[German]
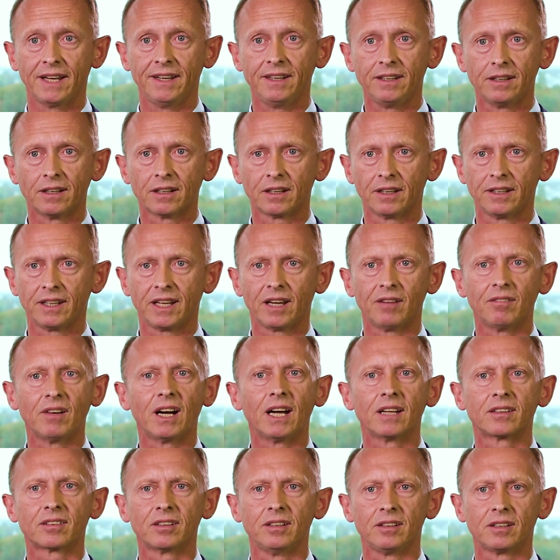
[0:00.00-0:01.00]
anderen
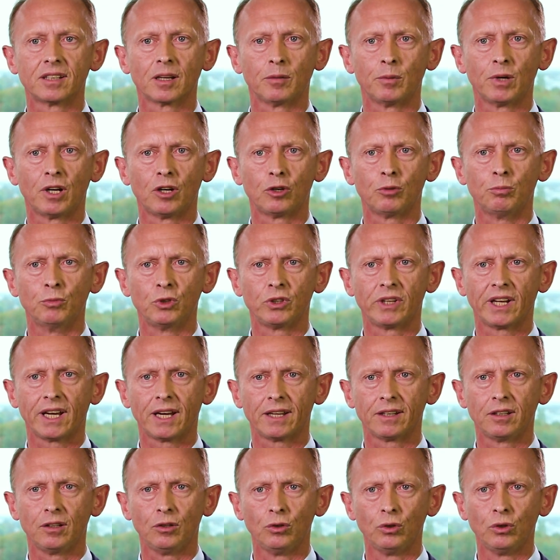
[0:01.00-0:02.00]
erwarte ich aber auch
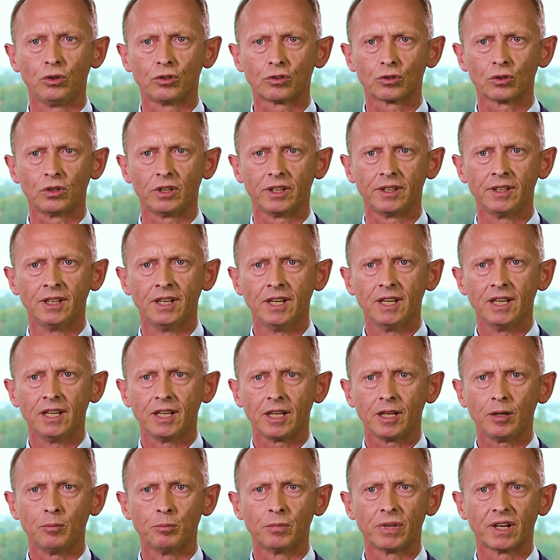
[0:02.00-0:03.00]
moderne Lösungen
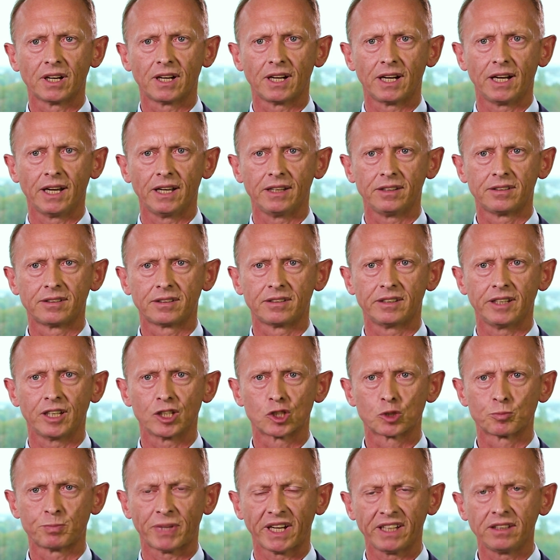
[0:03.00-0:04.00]
im Bereich
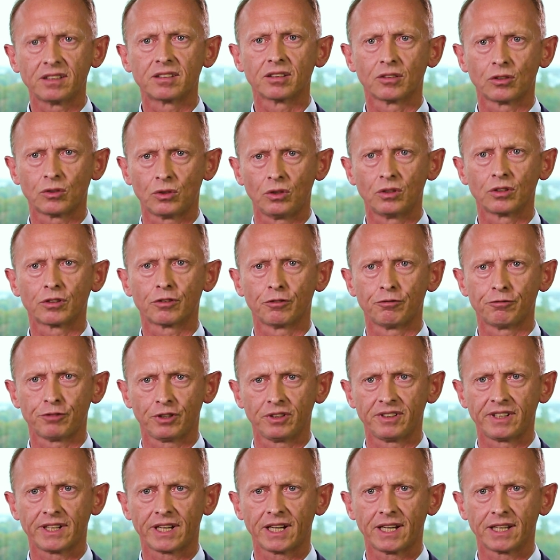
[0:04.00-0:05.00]
der Speicherung
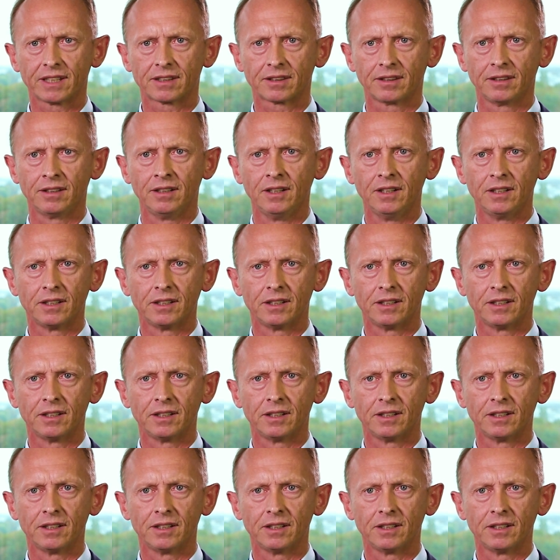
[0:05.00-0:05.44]
von Daten.